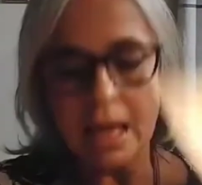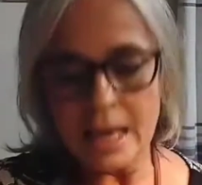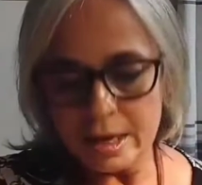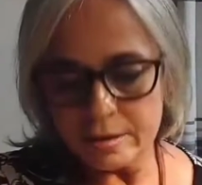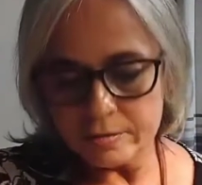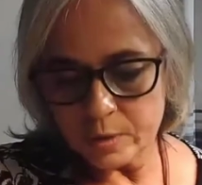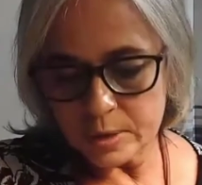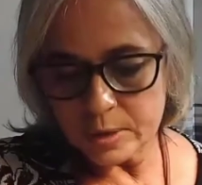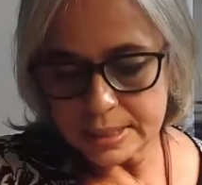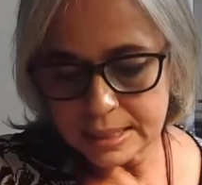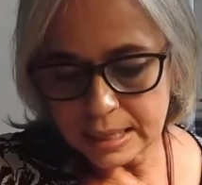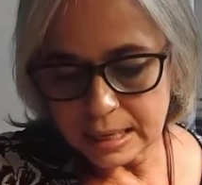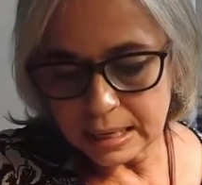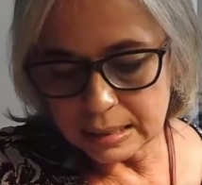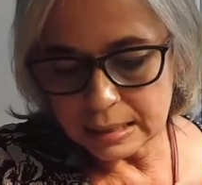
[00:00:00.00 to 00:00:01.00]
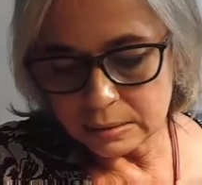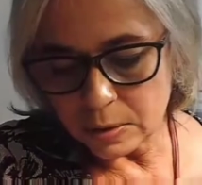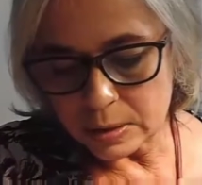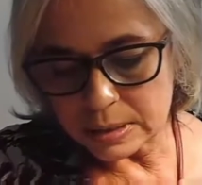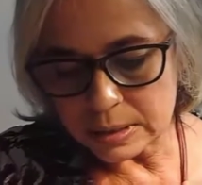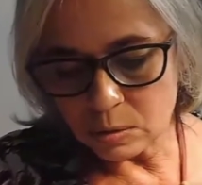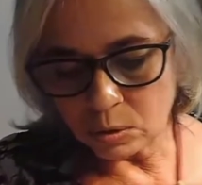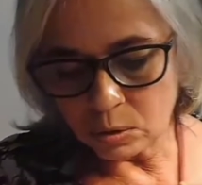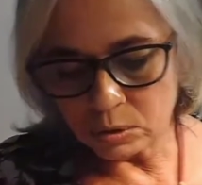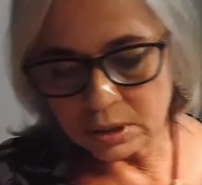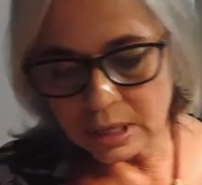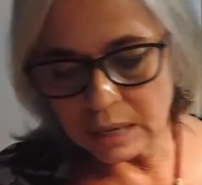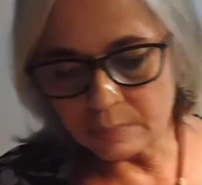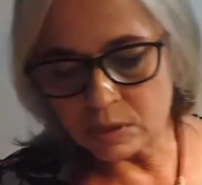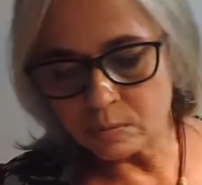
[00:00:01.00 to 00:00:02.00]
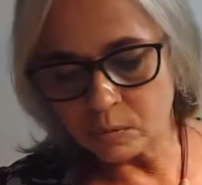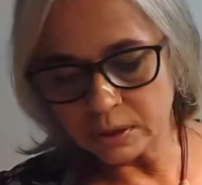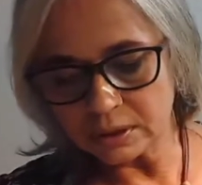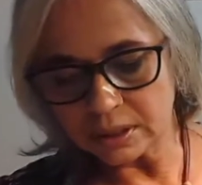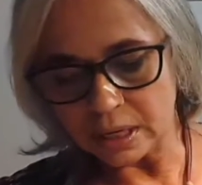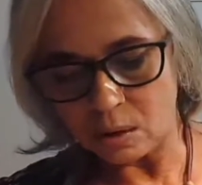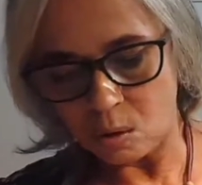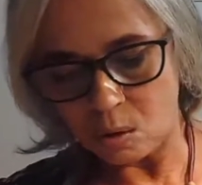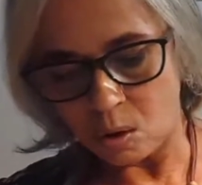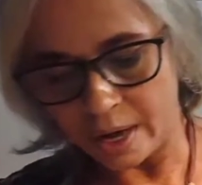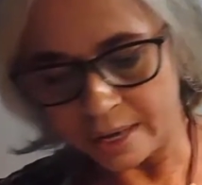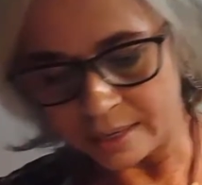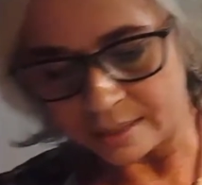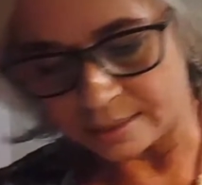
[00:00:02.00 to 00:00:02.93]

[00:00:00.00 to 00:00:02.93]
você nós encontramos muita coisa